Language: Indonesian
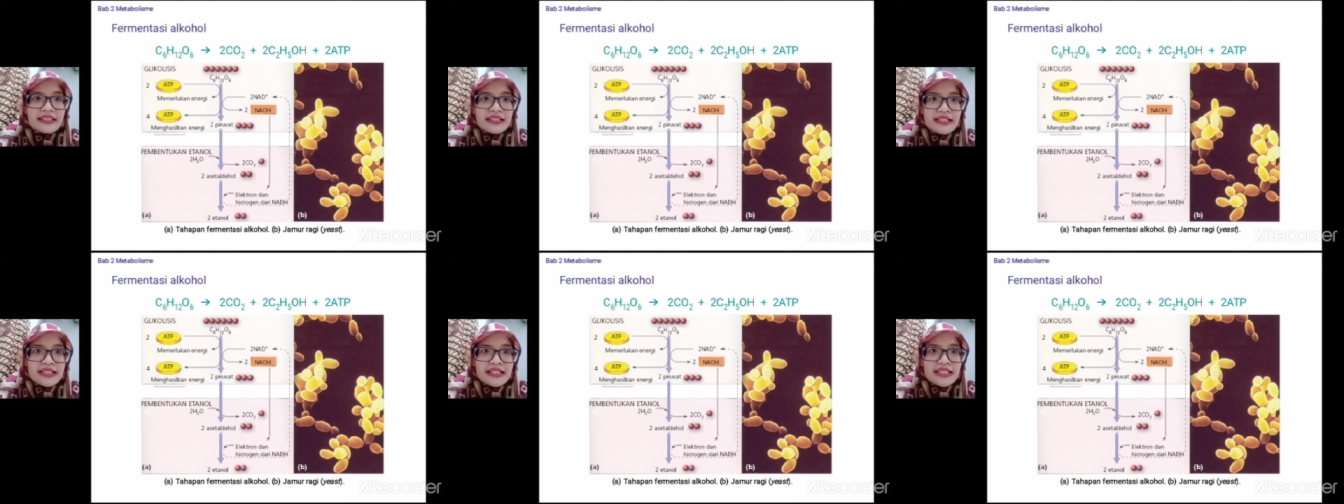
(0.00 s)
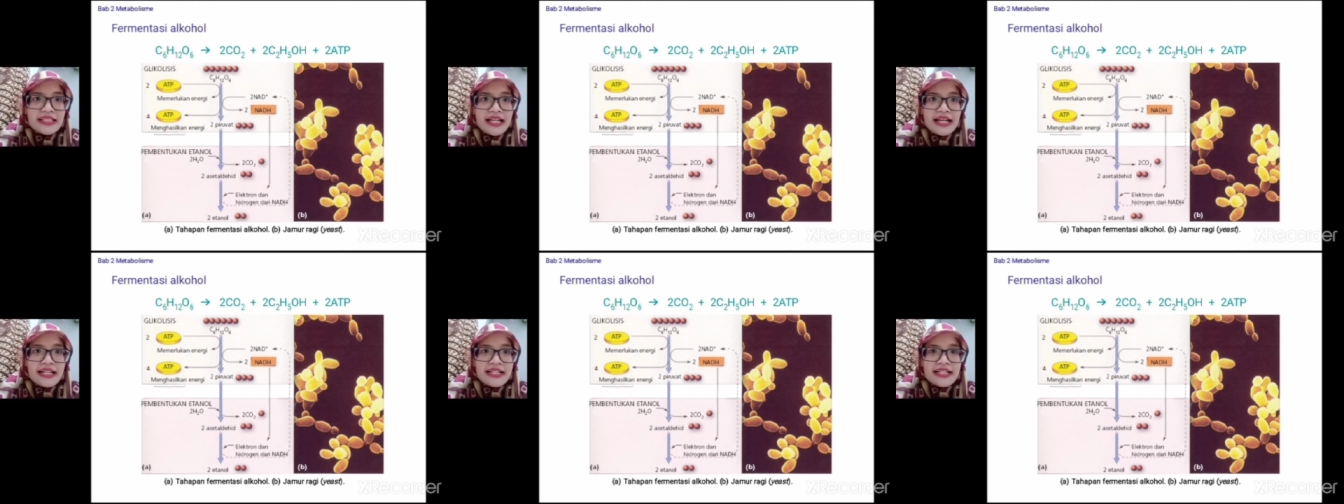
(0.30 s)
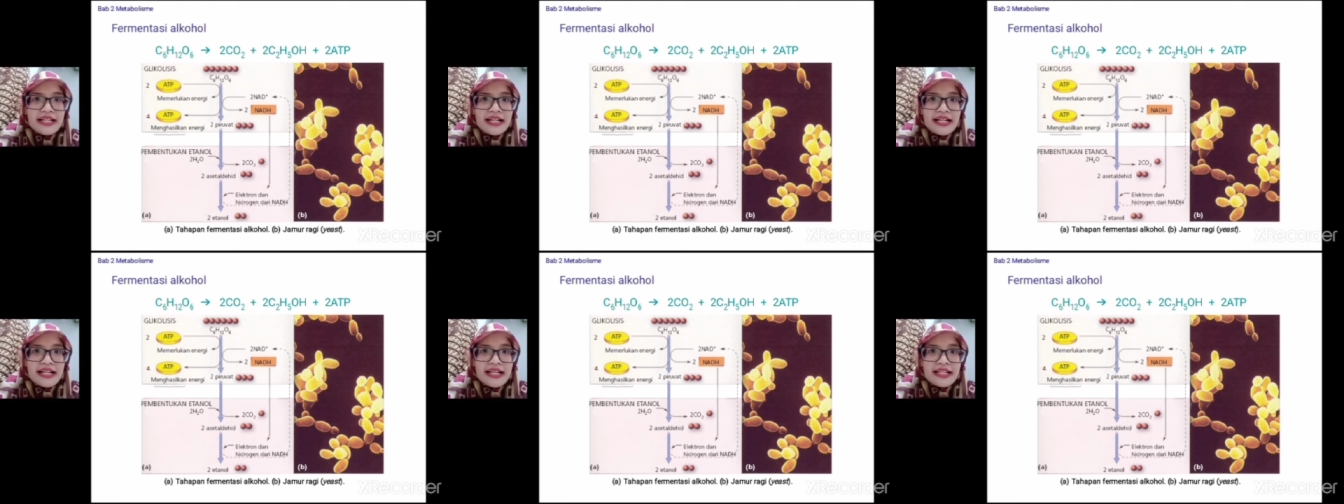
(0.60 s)
terus
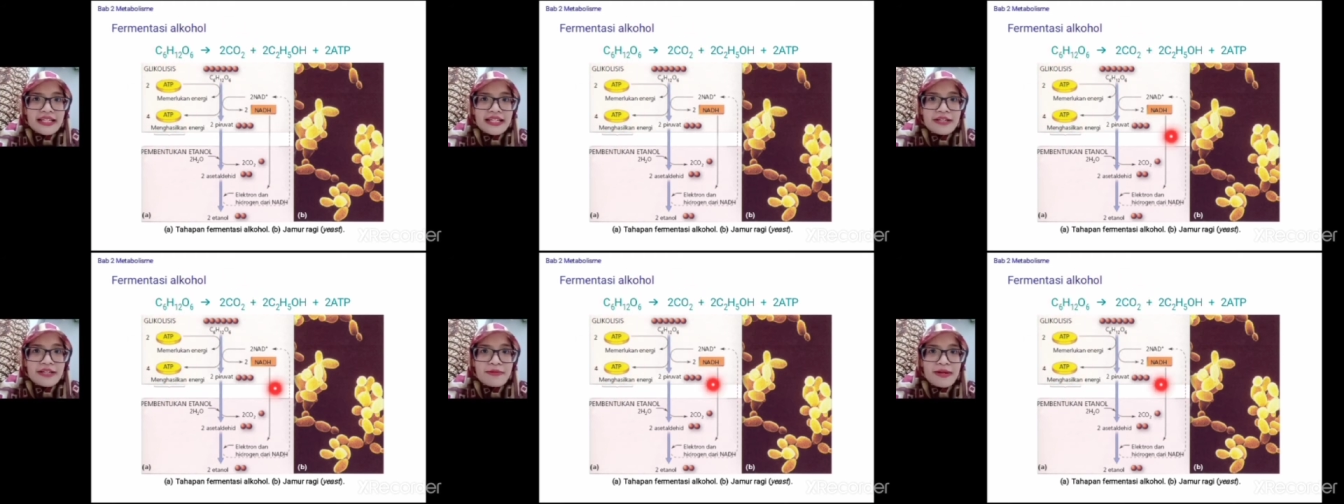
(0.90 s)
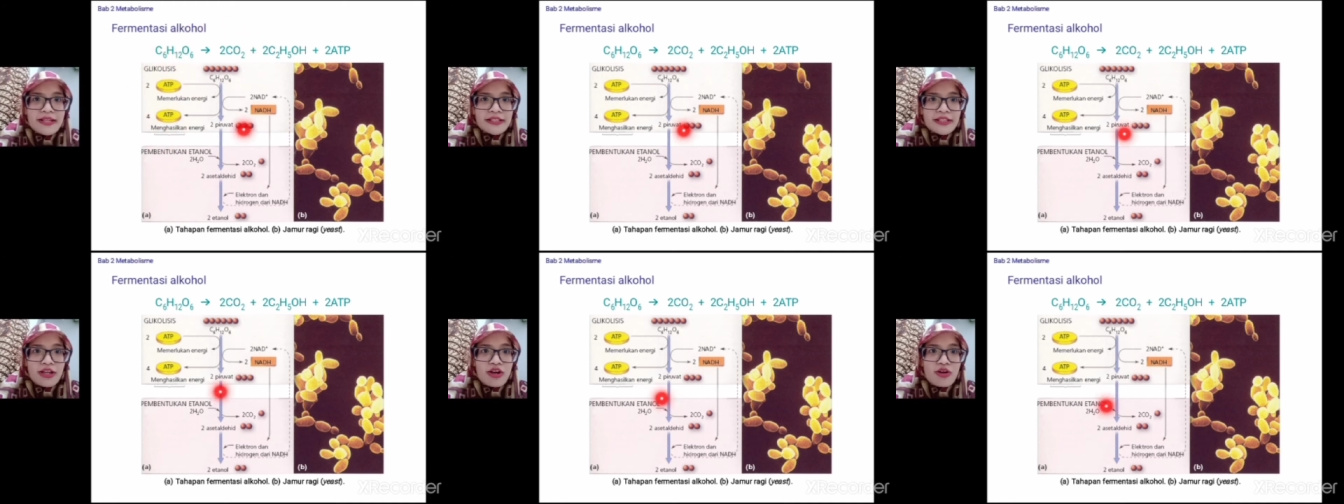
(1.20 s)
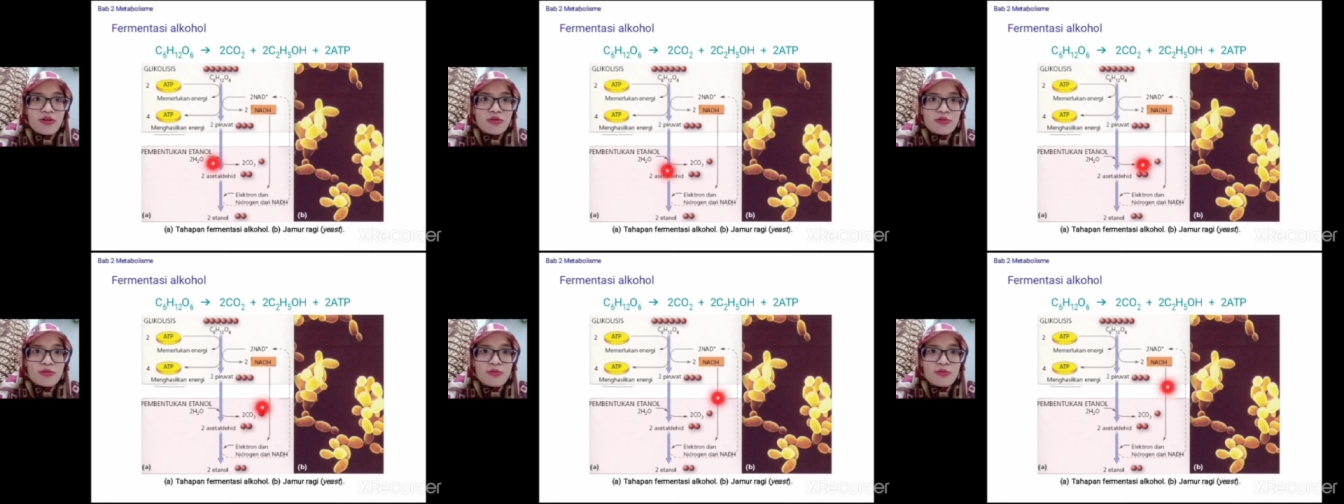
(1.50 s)
ada lagi 2
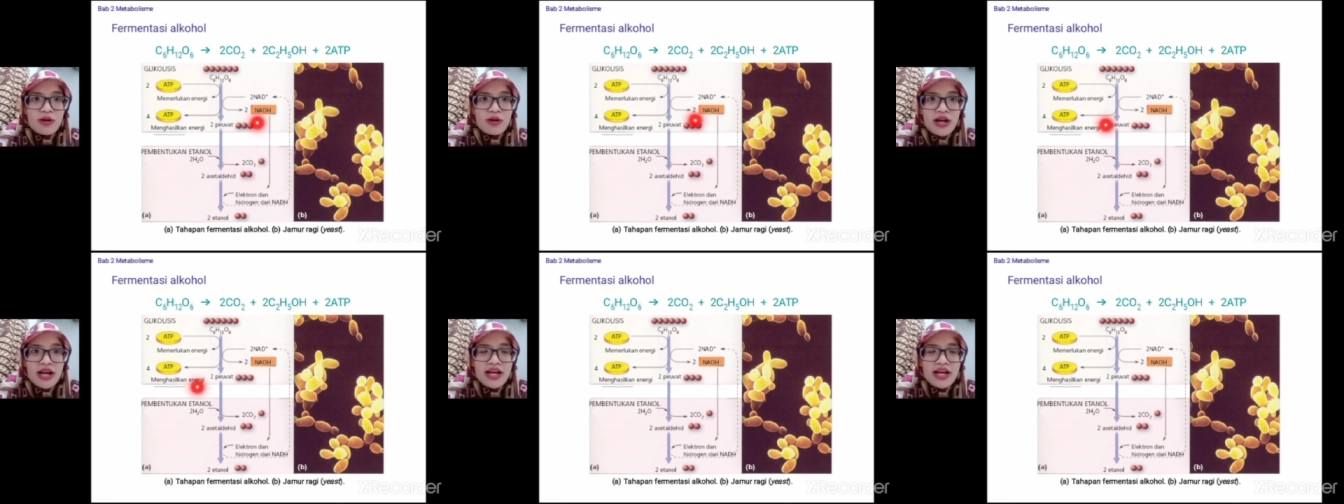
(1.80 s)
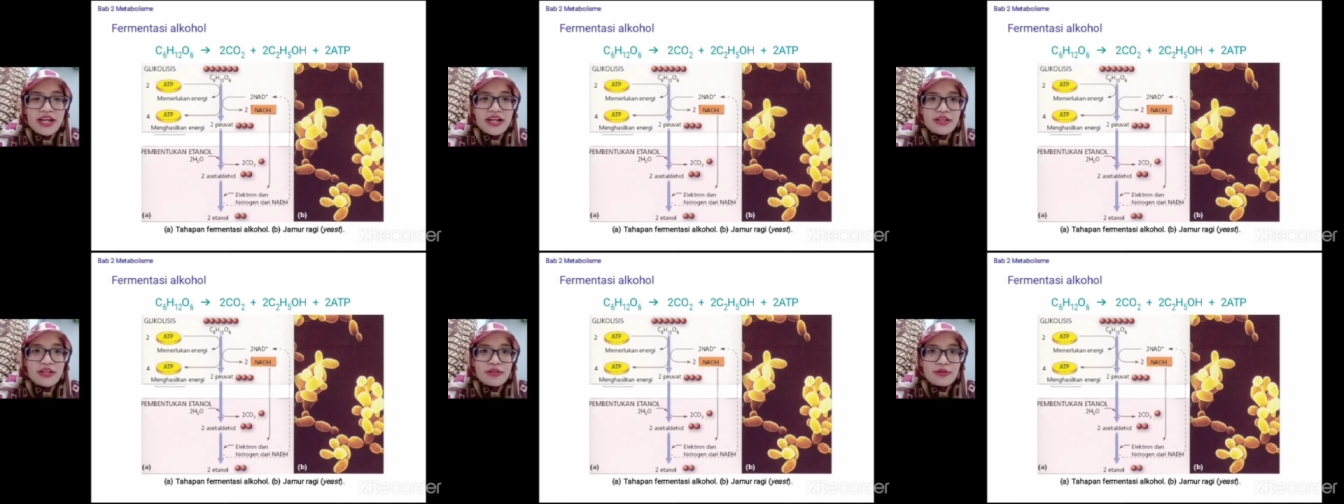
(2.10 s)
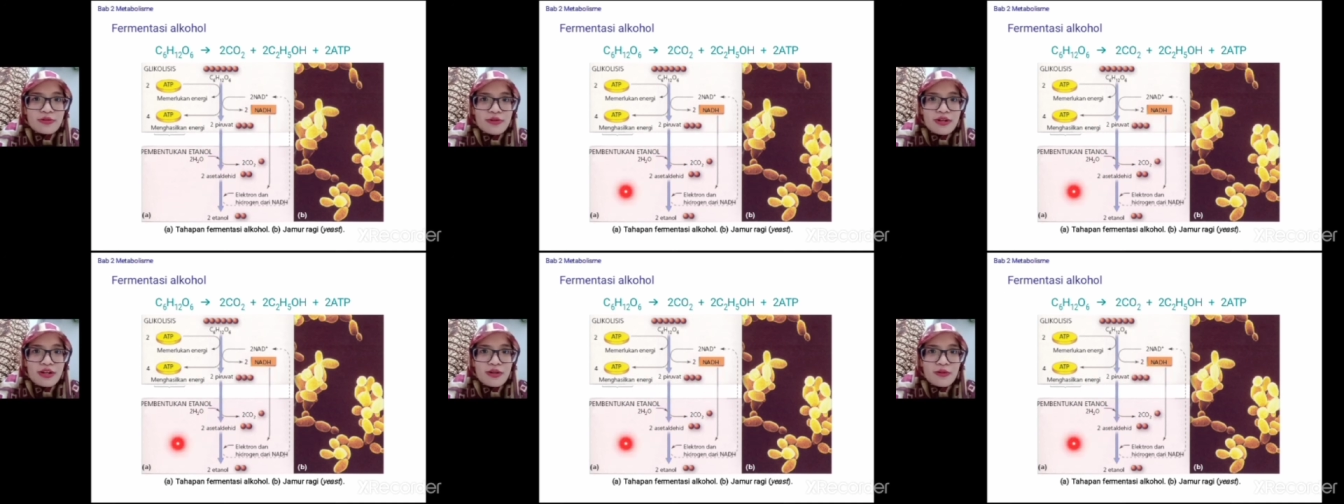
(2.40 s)
CO2 dan
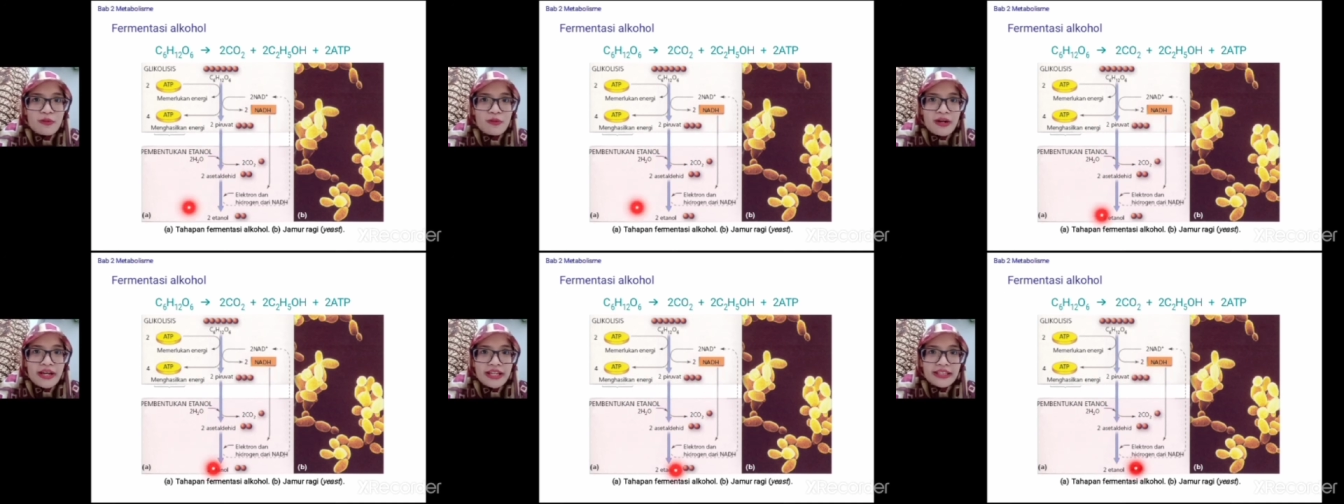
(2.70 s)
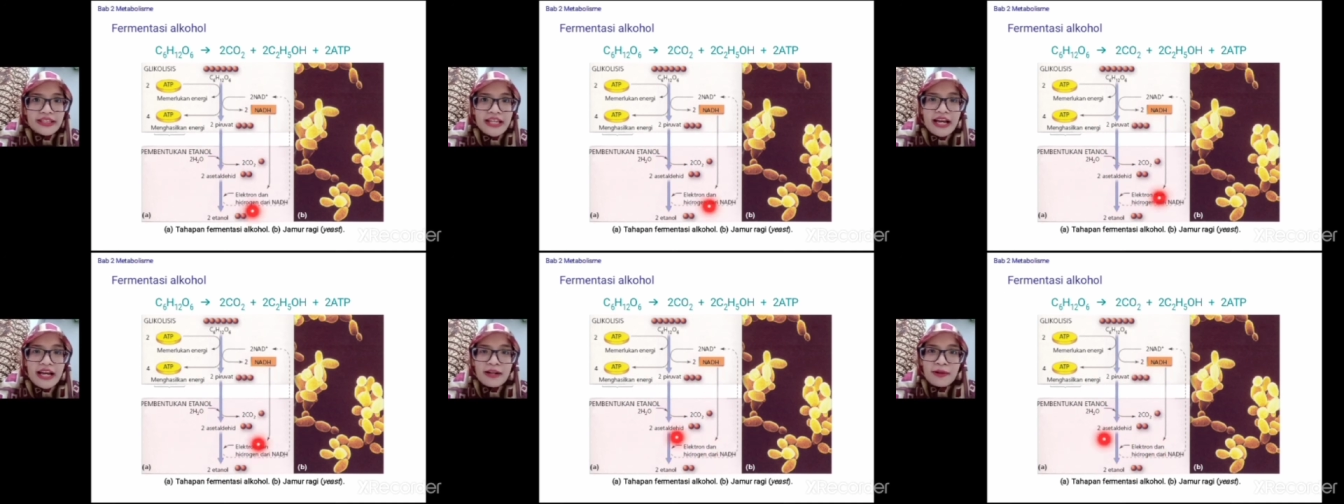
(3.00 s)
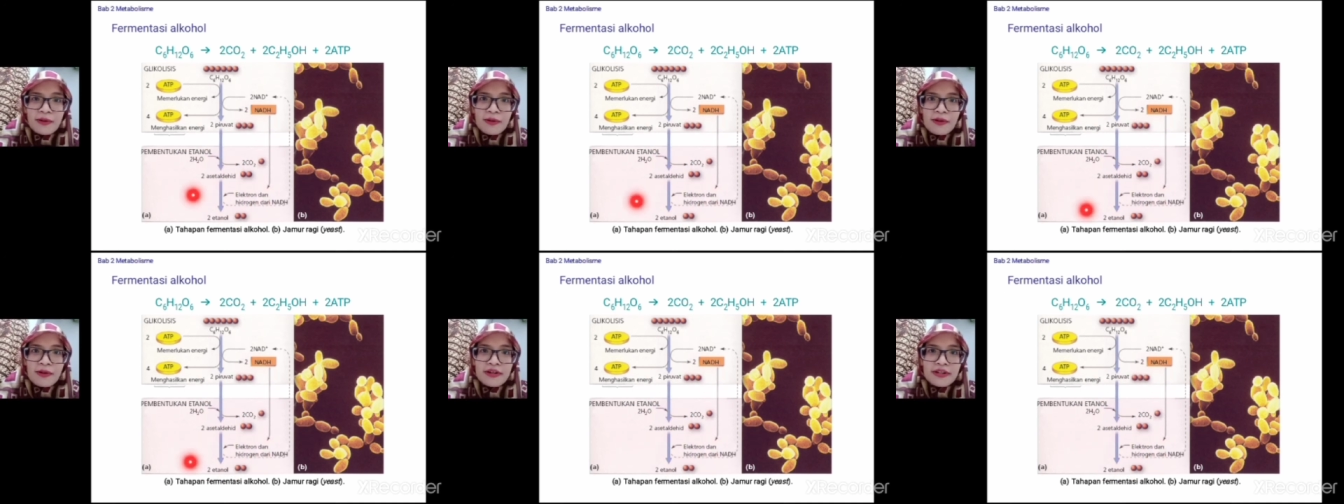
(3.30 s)
juga 2
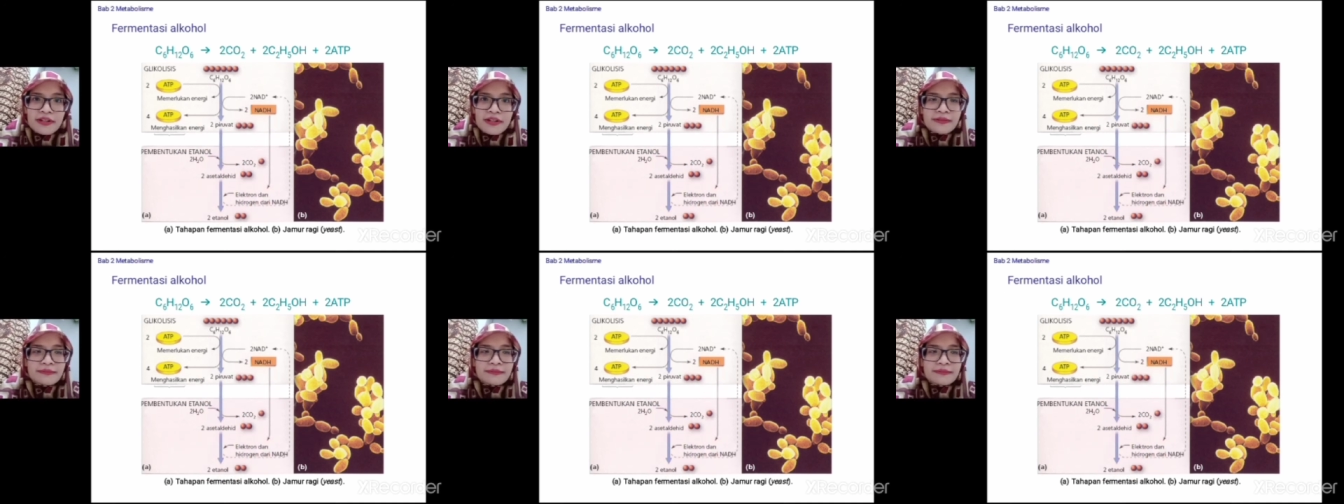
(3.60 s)
etanol